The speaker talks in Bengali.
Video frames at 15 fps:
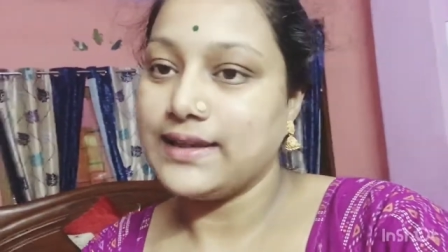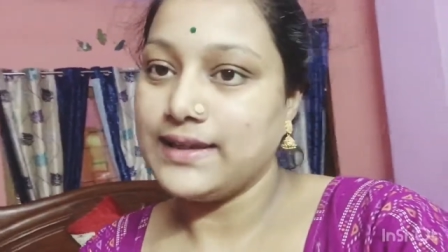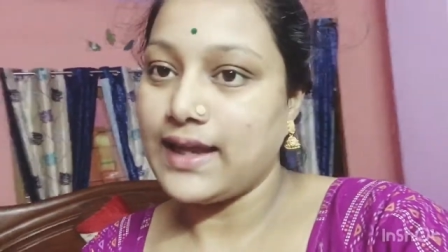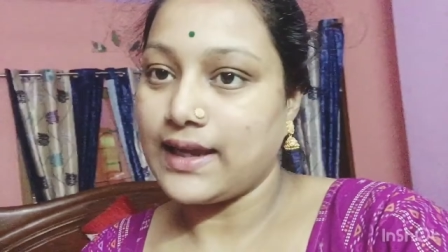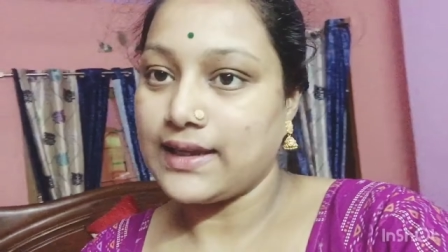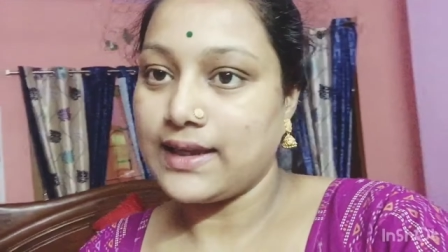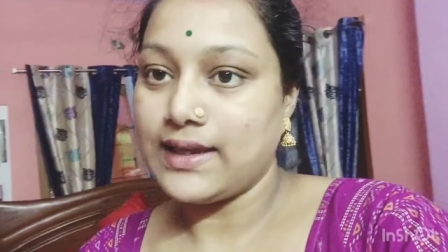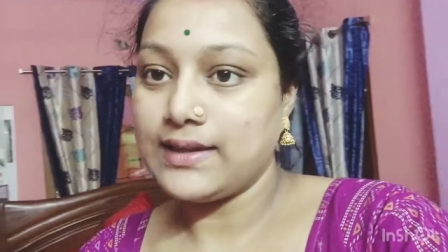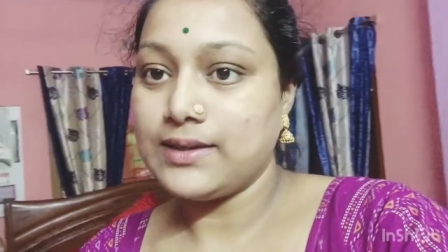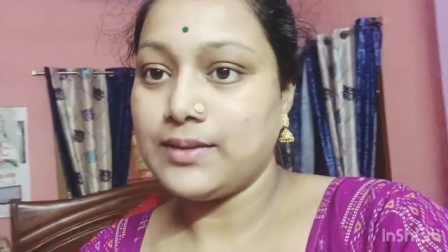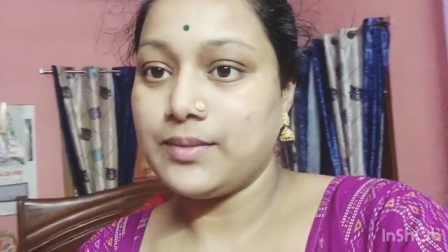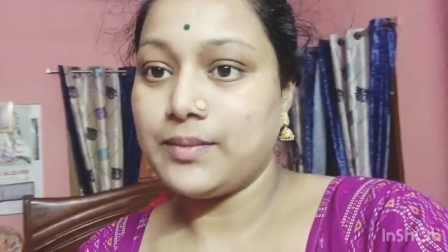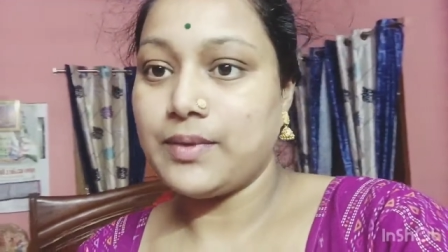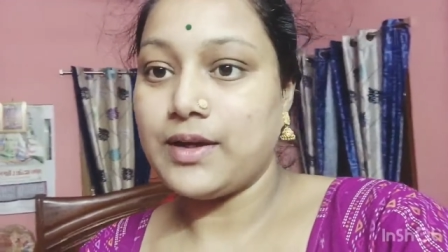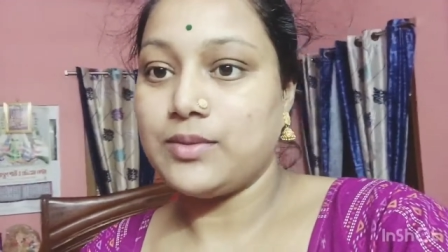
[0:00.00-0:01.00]
দেখাতে
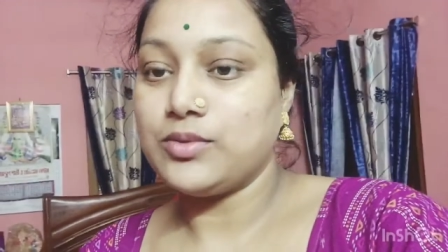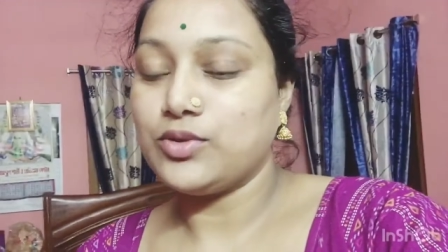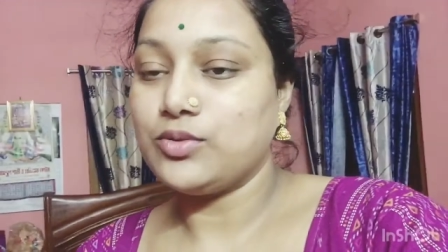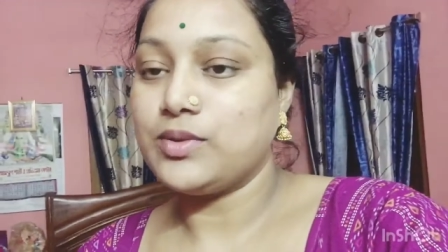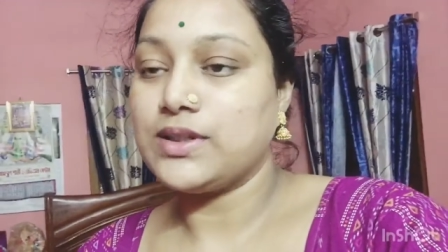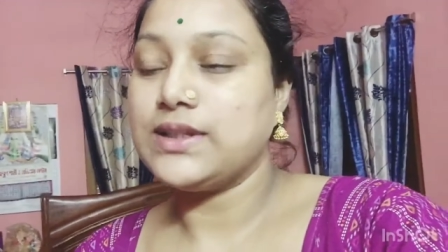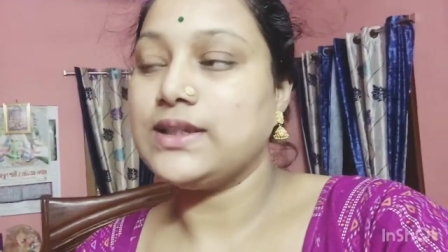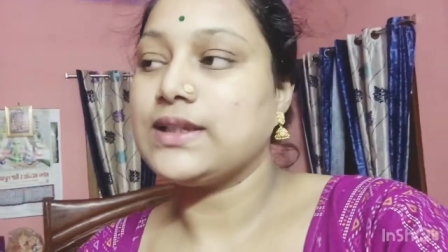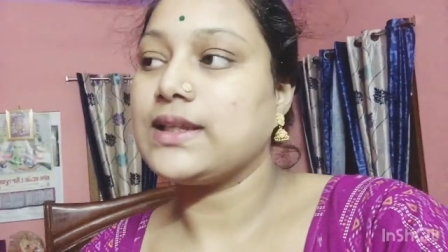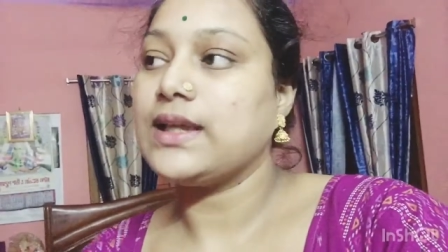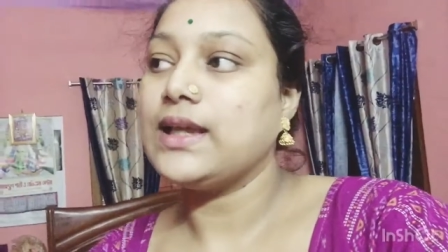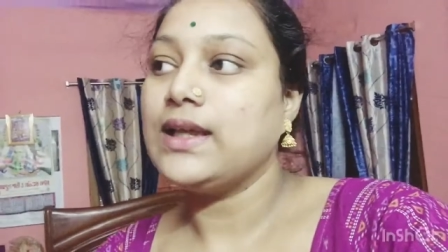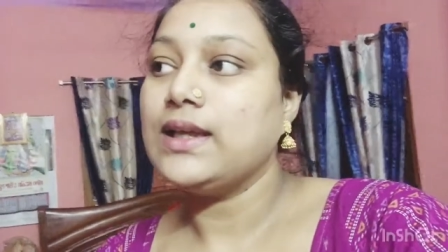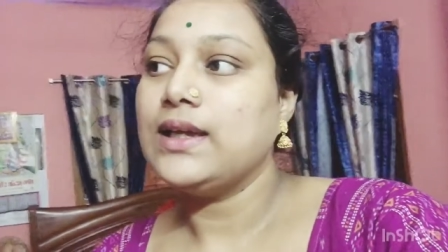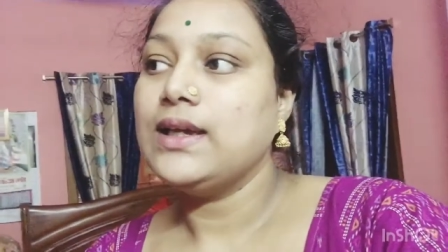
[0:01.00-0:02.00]
পারবো তোমাদেরকে
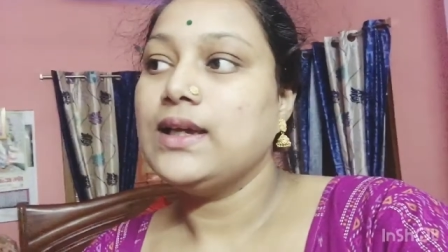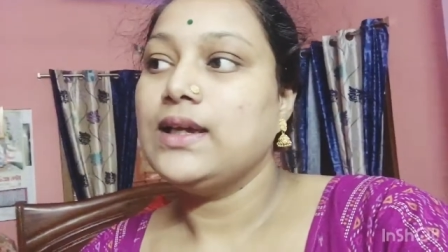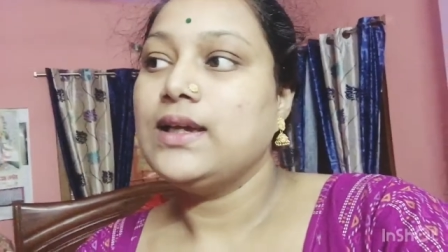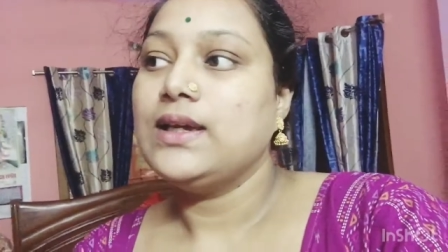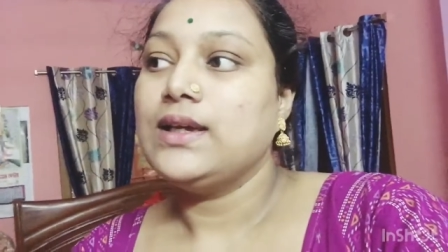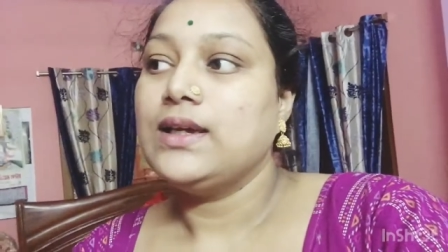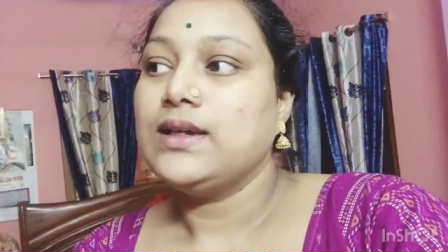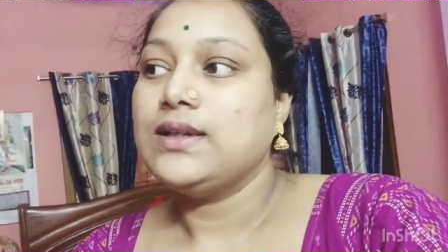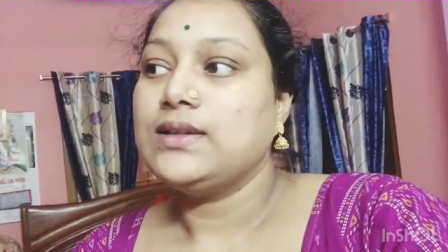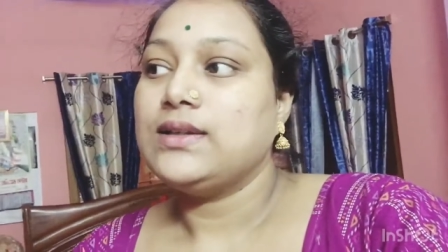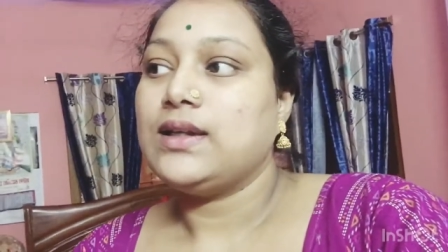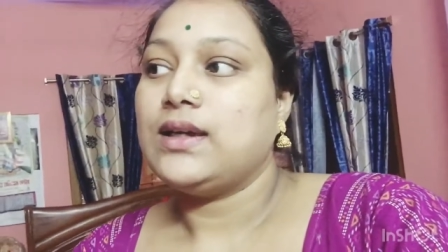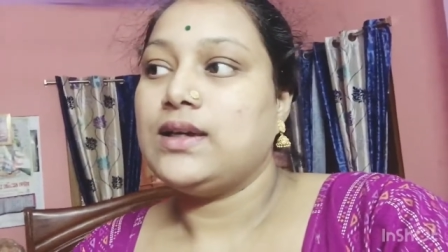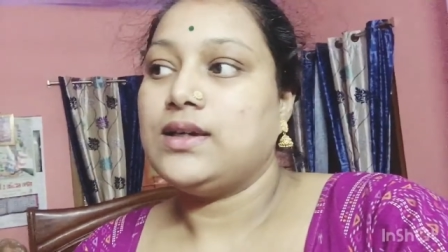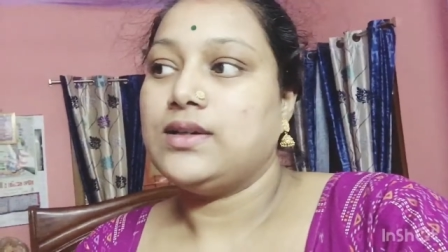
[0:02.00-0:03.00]

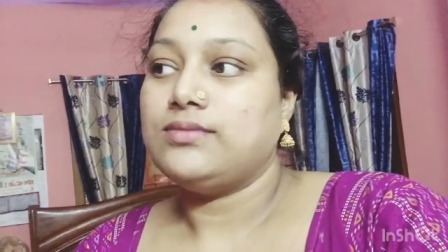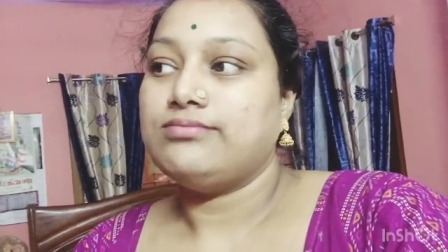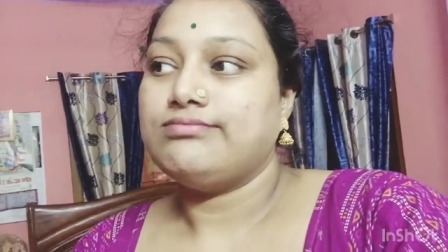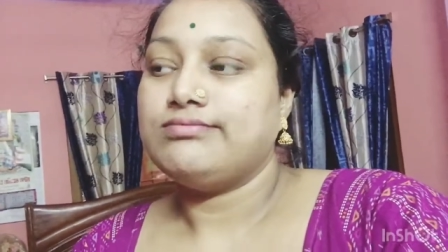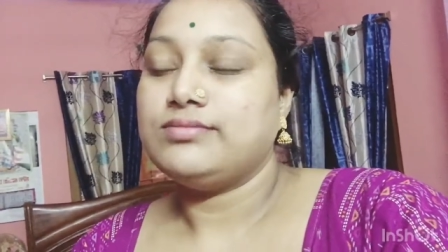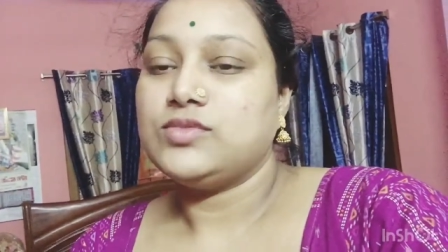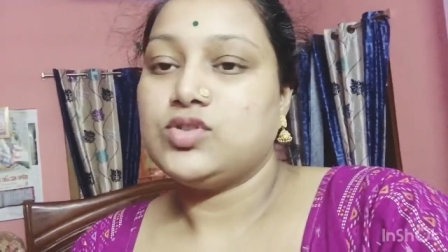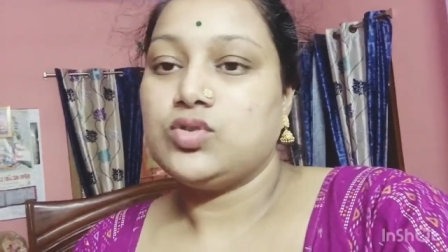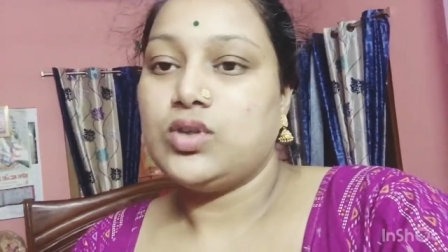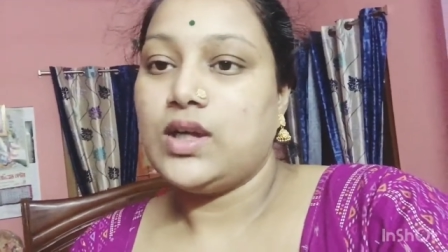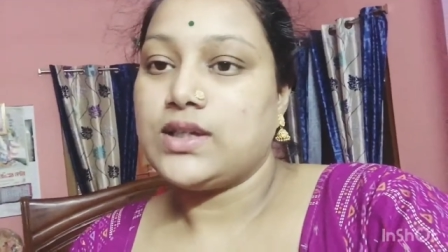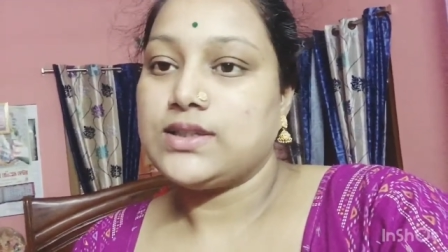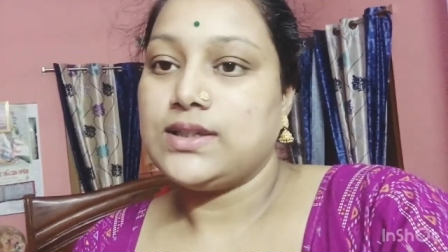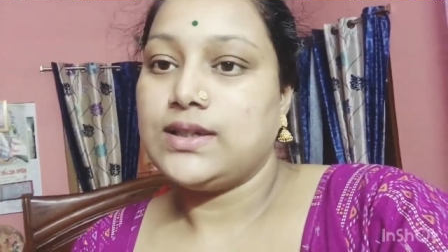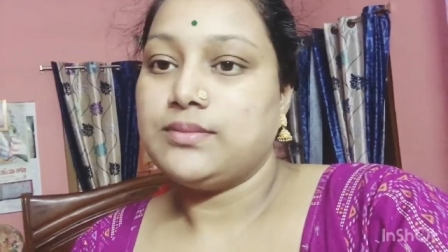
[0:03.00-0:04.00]
তা চলে
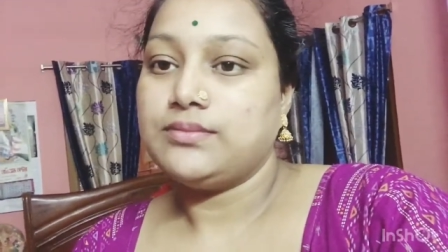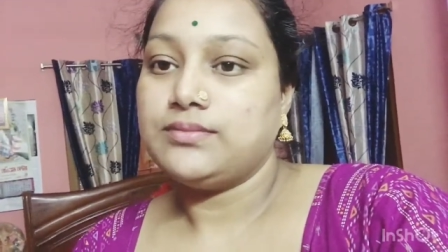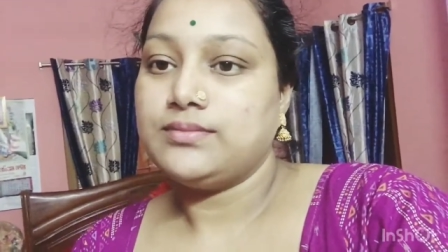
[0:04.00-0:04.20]
আসলাম